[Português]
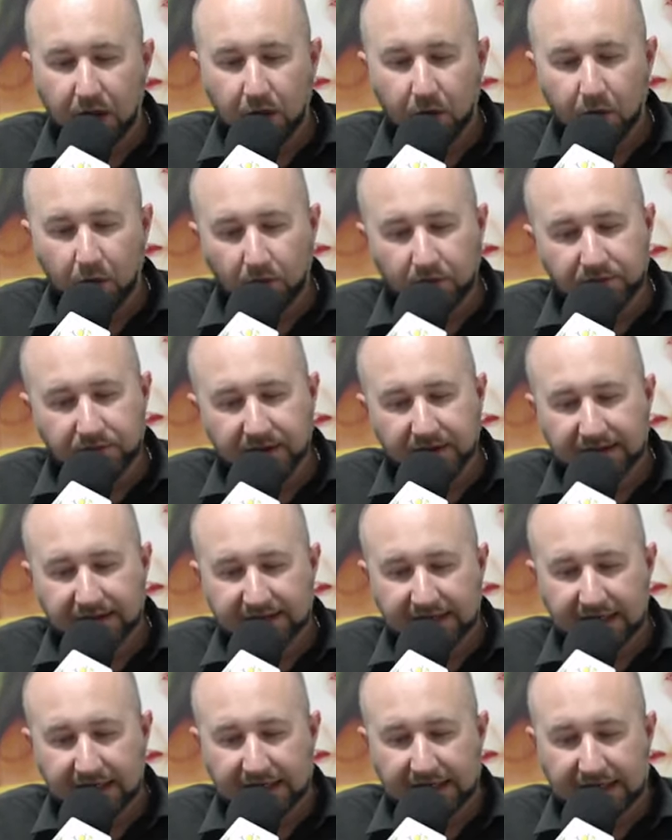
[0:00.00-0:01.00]

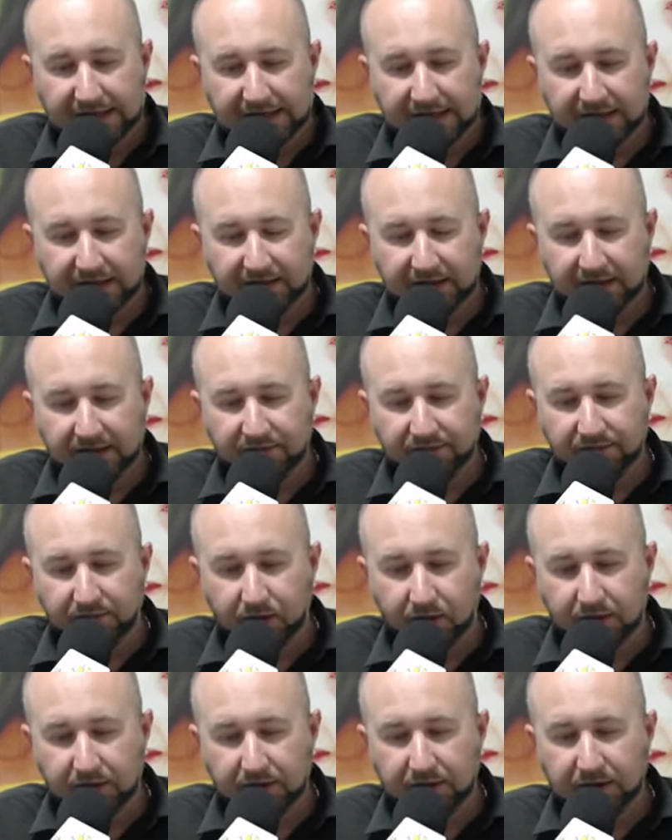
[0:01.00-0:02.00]
consertar a linha
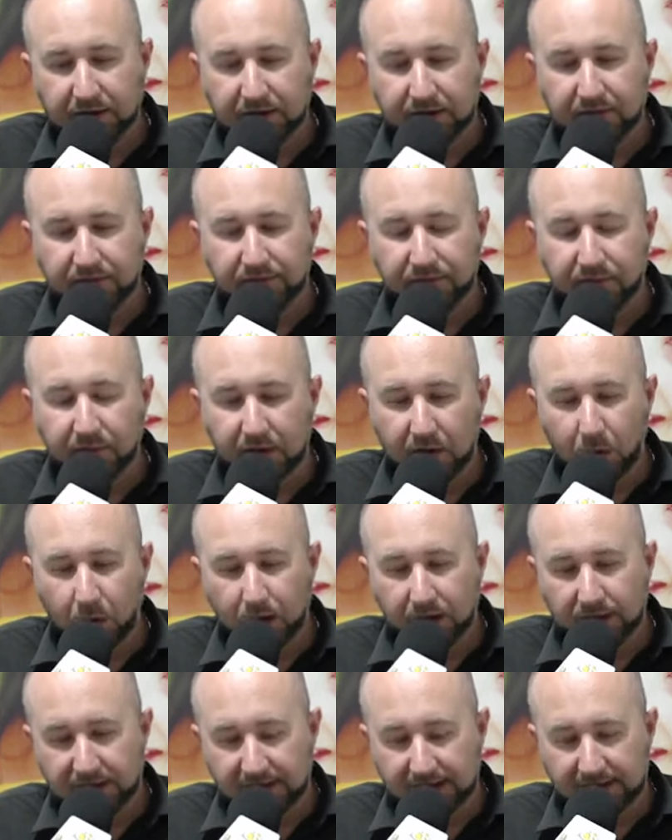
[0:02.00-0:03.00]
telefônica que fora
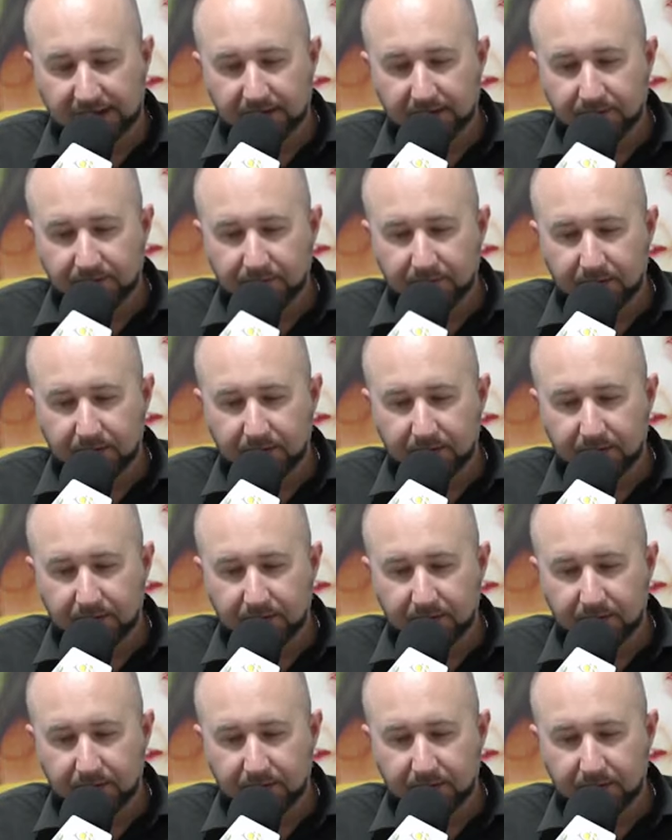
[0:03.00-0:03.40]
cortada.